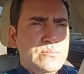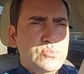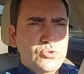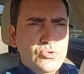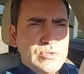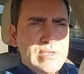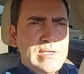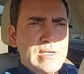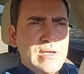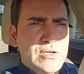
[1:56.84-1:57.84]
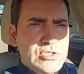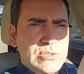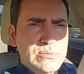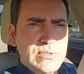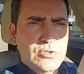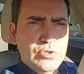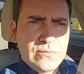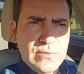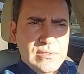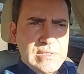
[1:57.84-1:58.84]
bununla ilgili açılımları çok
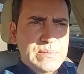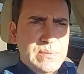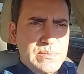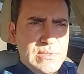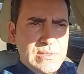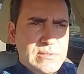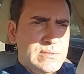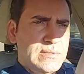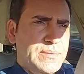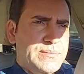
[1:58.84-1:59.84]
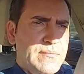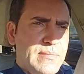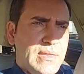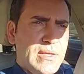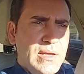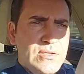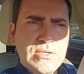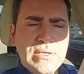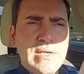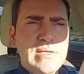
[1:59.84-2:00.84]
fazla yapabiliriz.
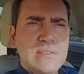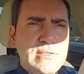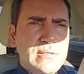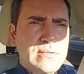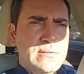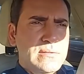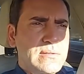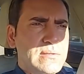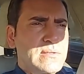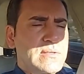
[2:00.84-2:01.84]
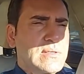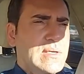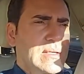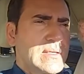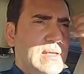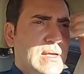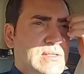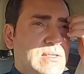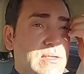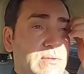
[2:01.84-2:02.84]
Ancak insanın
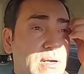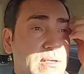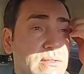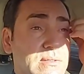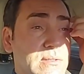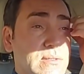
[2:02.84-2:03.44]
ihtiyaçları vardır.